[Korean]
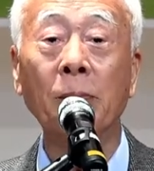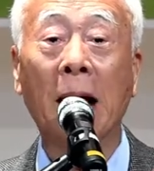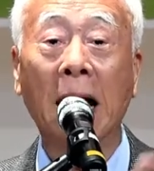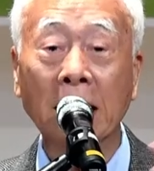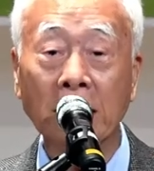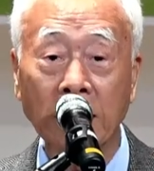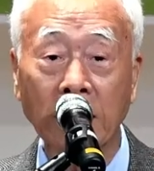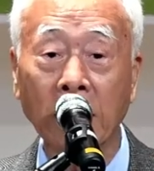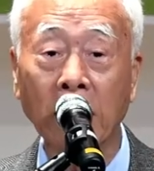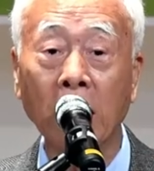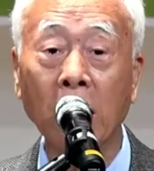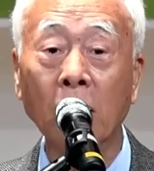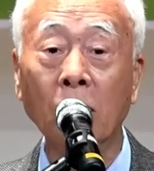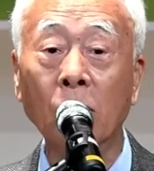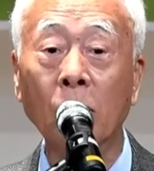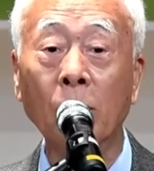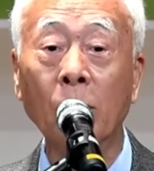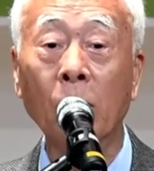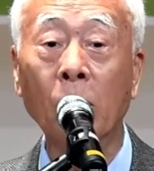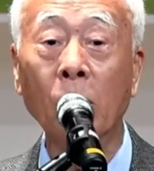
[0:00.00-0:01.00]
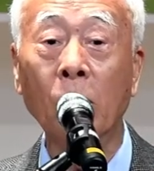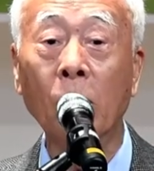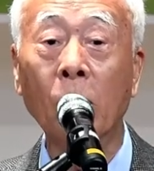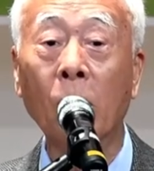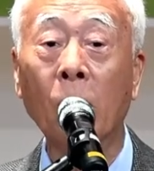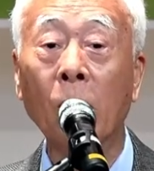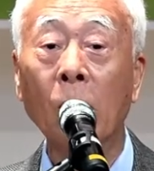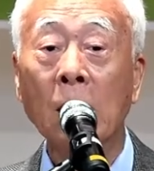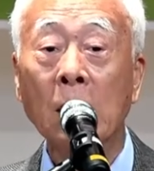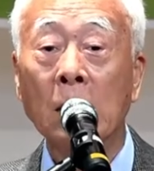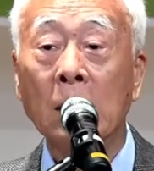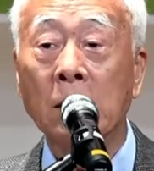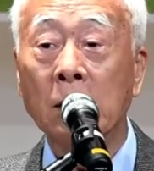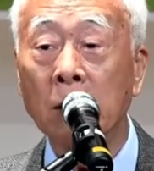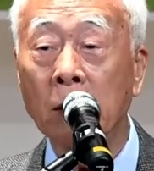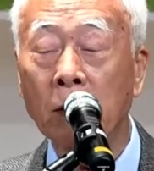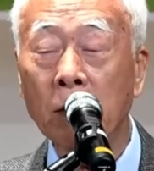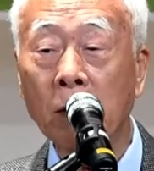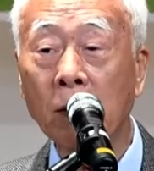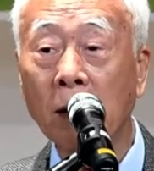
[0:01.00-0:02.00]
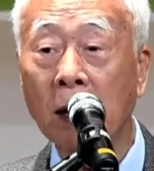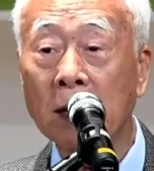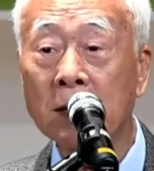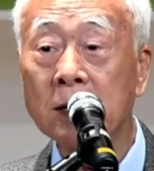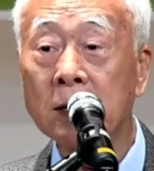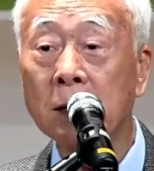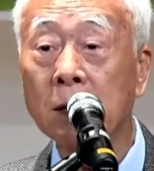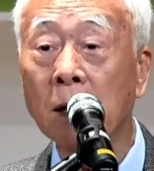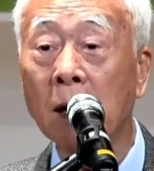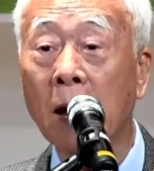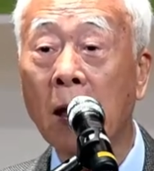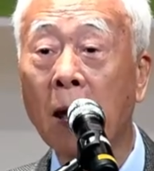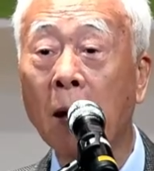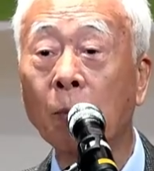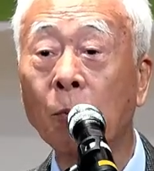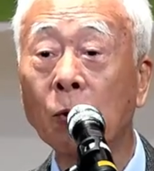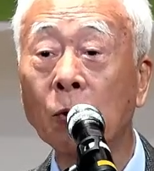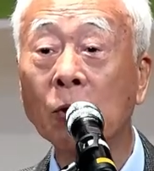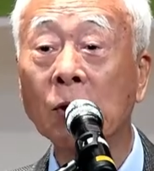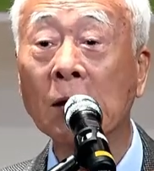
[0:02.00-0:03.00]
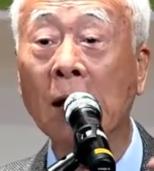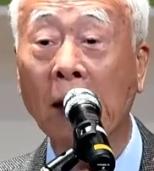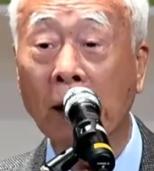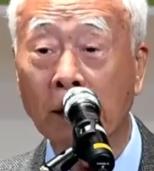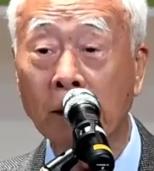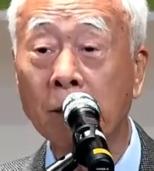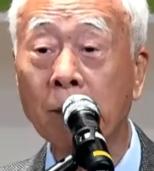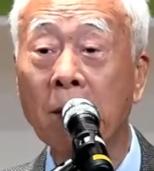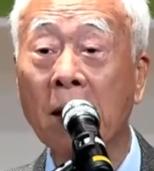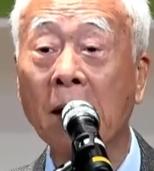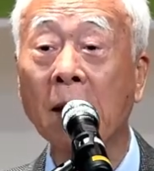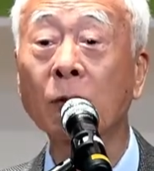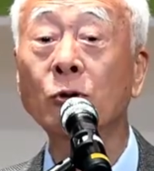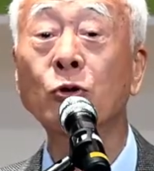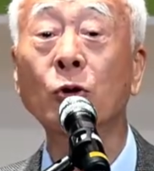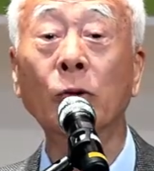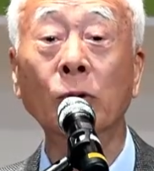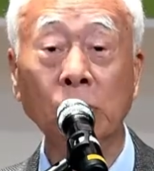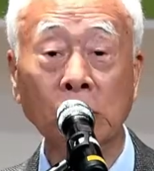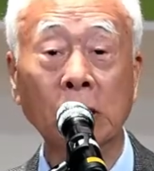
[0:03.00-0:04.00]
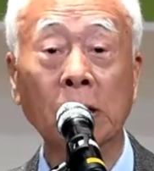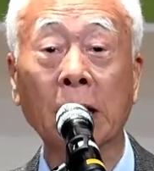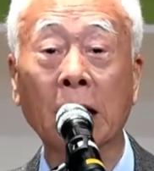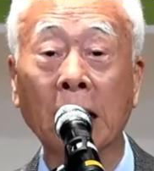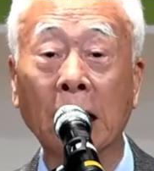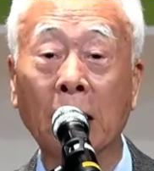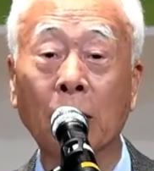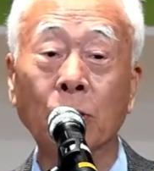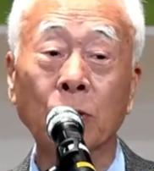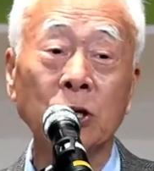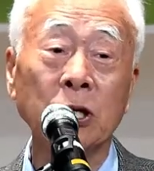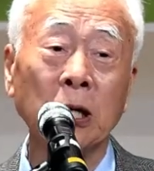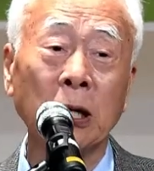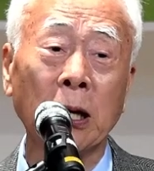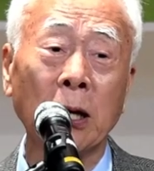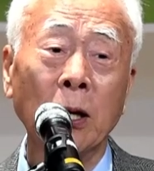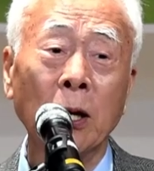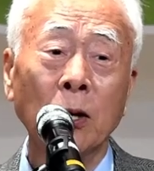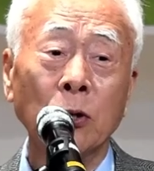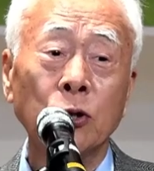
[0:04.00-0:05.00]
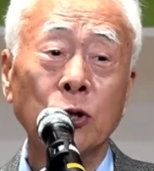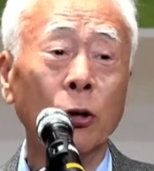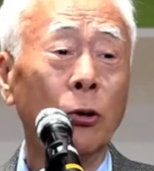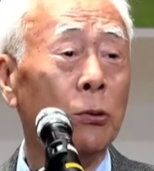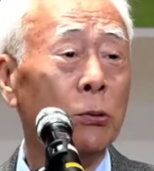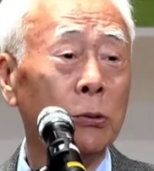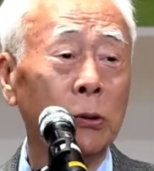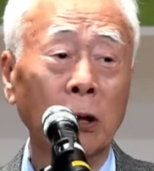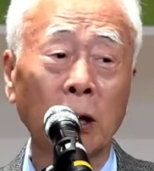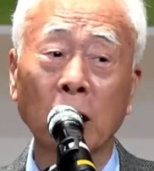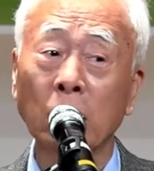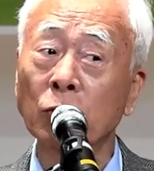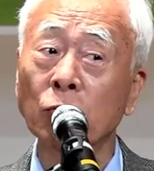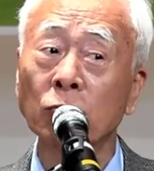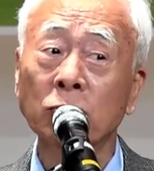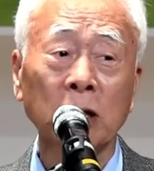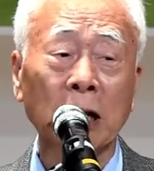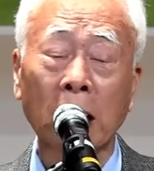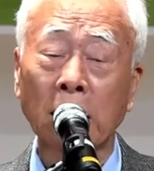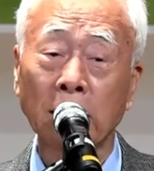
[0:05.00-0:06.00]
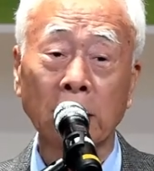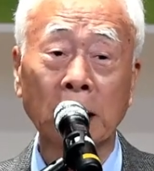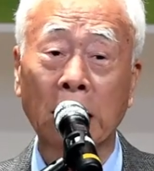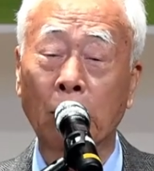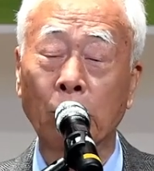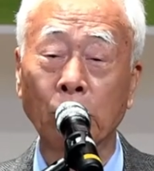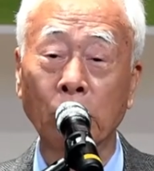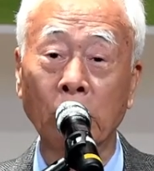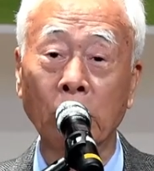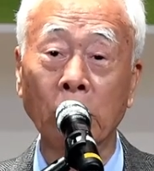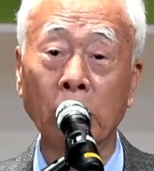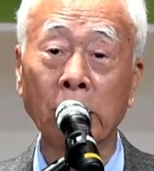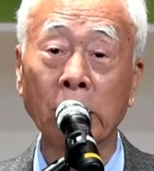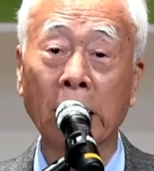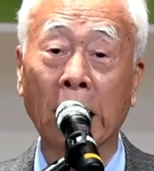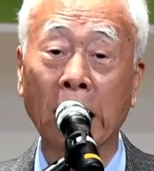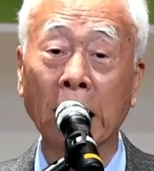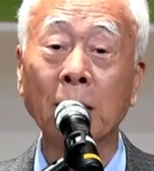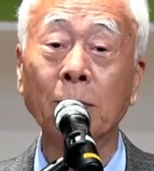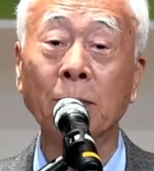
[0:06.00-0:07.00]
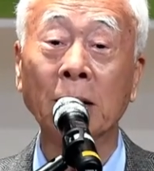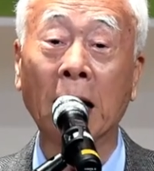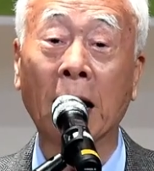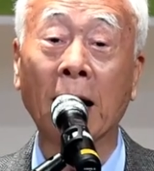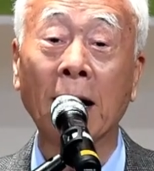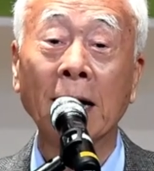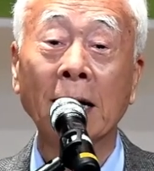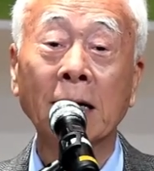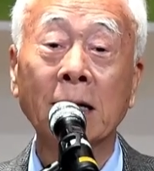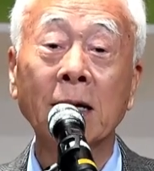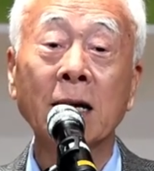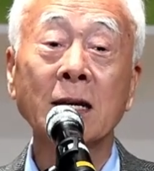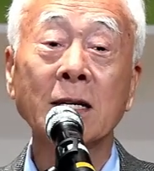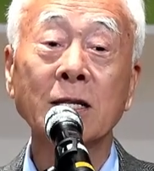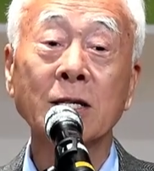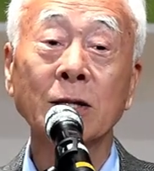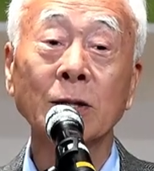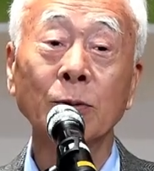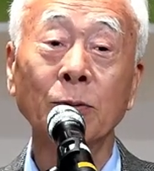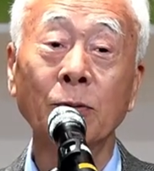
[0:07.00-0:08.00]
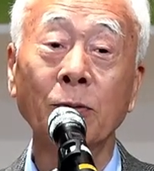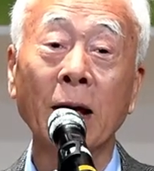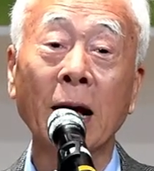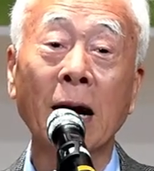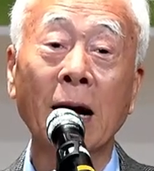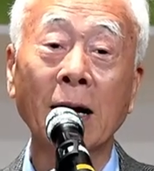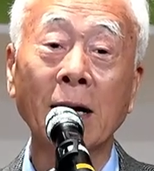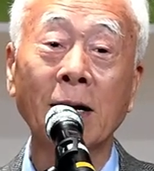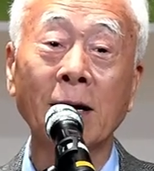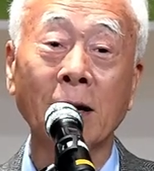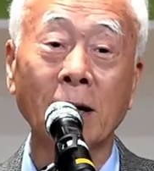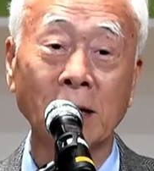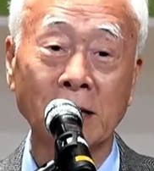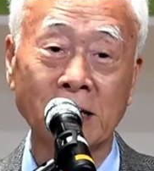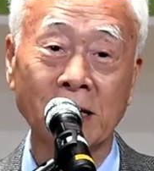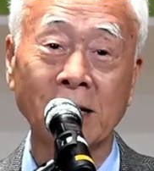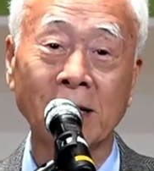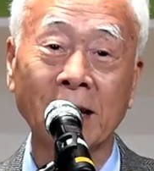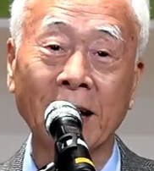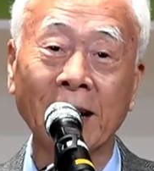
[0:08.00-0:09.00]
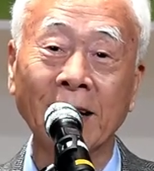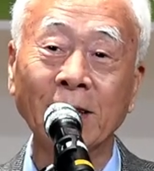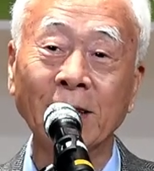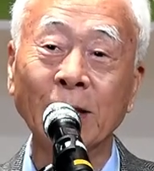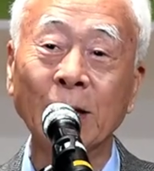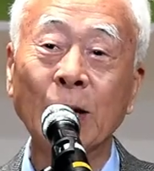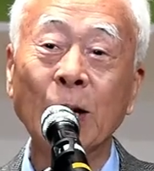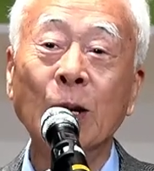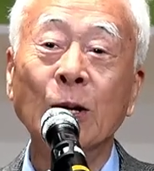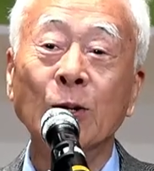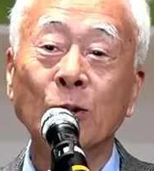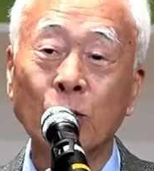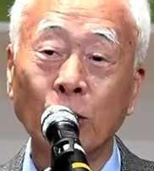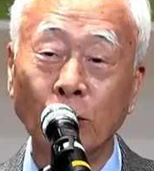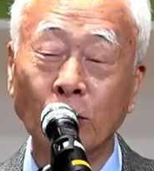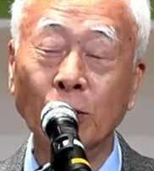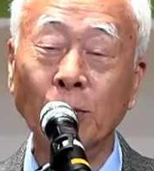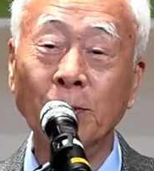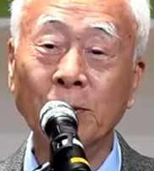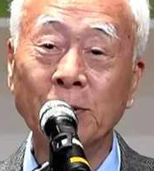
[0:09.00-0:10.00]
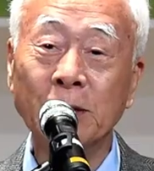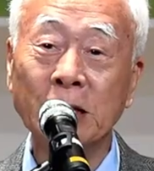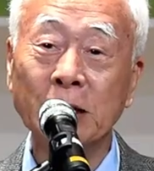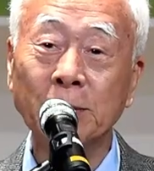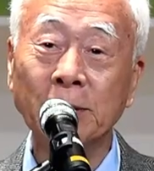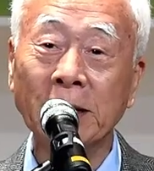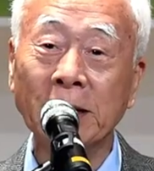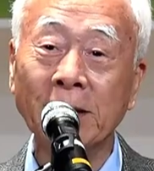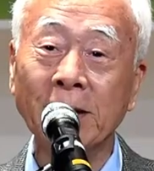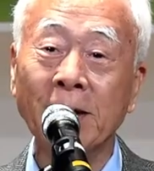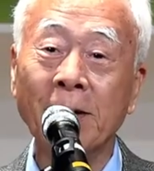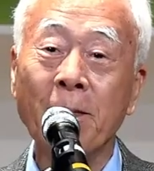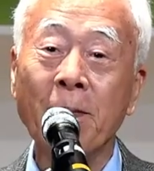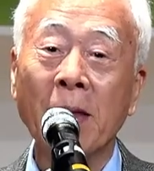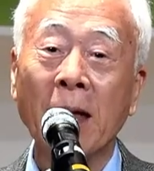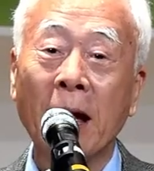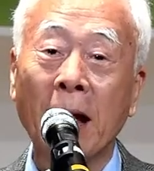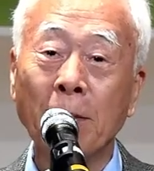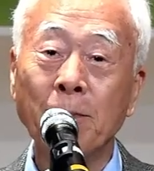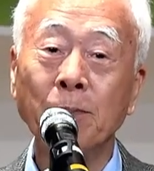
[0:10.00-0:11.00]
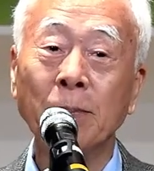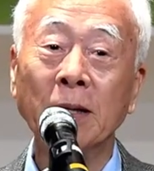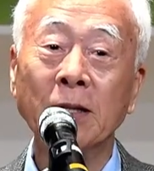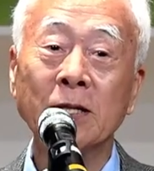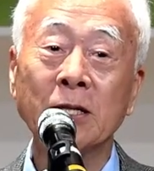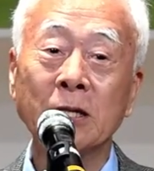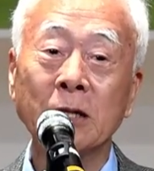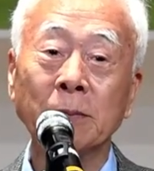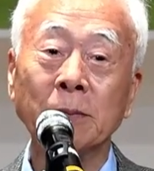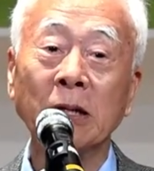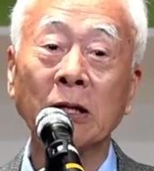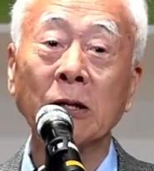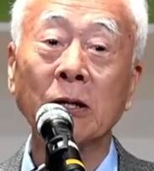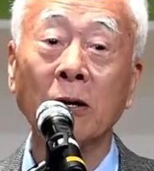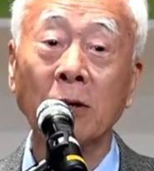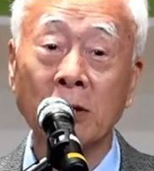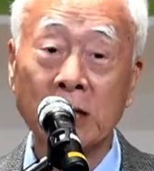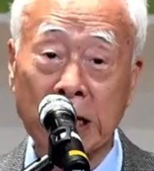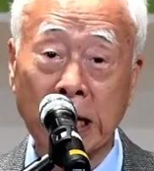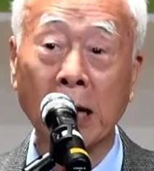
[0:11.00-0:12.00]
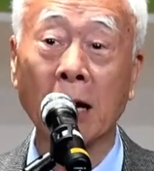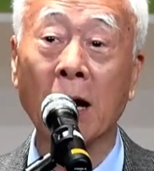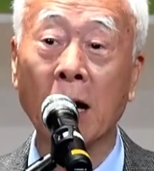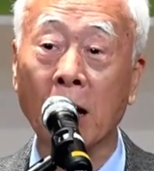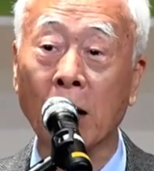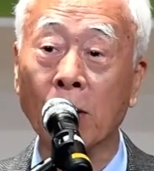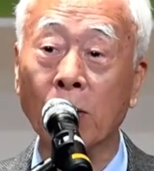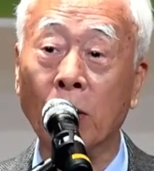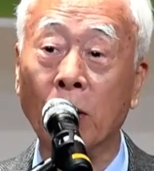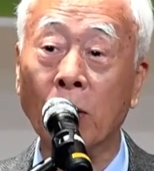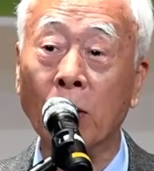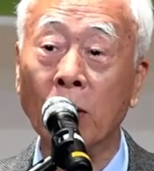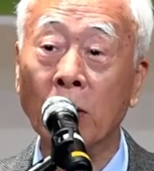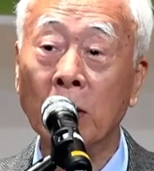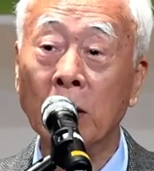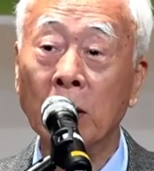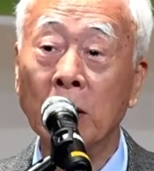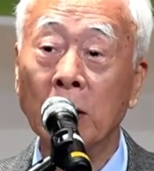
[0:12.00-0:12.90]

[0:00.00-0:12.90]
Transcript: 많이 읽어보고, 여러 가지를 해본 다음에 좋은 글이 나오지, 좋은 글이 뚝딱 나오는 건 아닙니다. 그래서 우리가 글을 쓸 때는 조금쯤은, 한 번쯤은 더 생각하고,